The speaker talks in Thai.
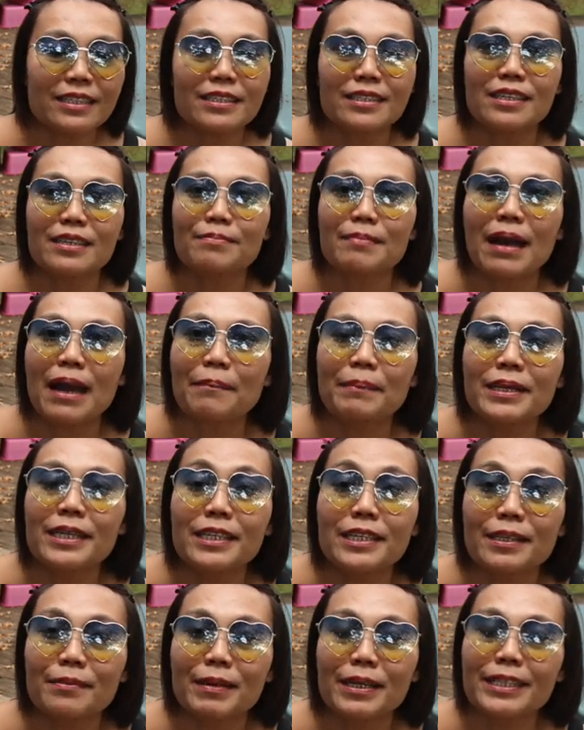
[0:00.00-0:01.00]
ซื้อมาไม่
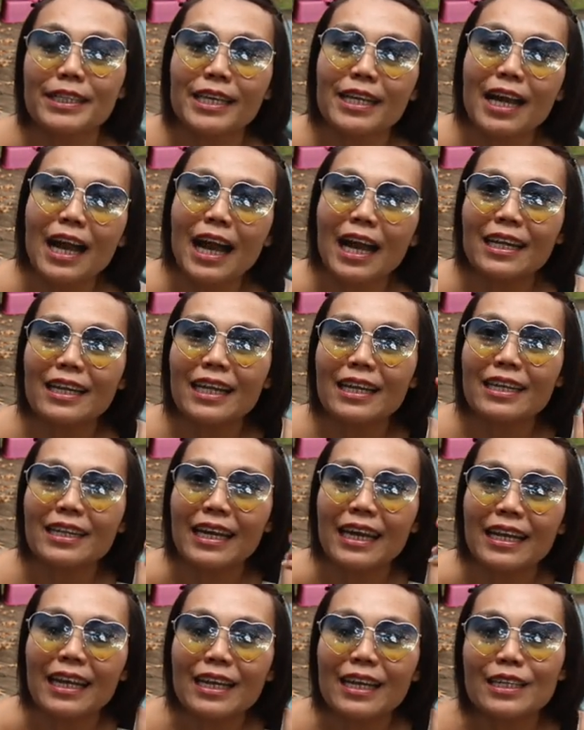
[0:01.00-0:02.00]
ถึงบางทีก็อันละเหรี
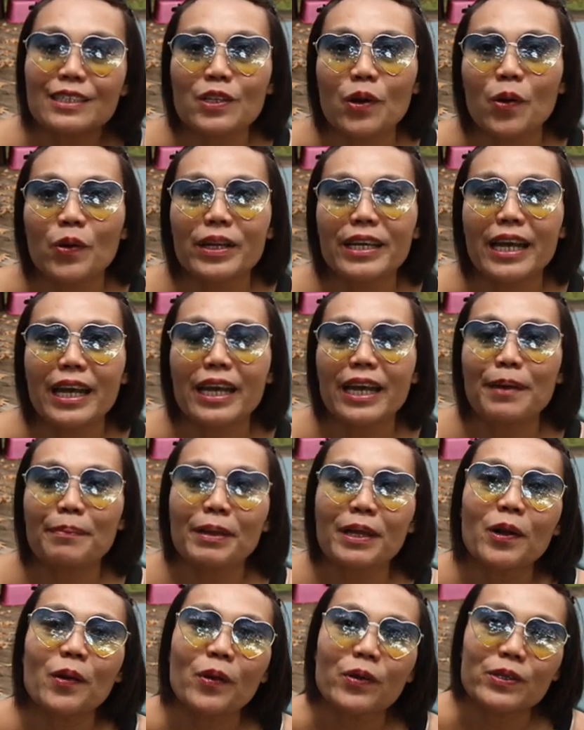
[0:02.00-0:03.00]
ยญอันละสองเหรียญเอง
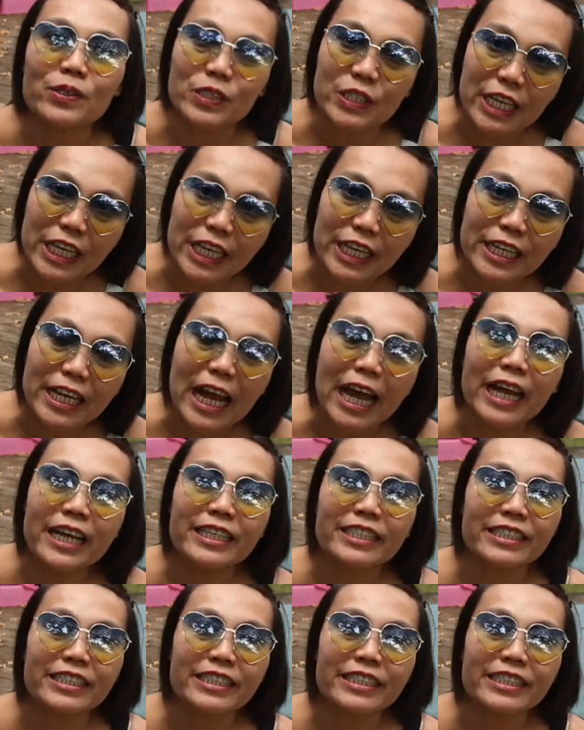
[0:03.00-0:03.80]
เป็นของจีนนะ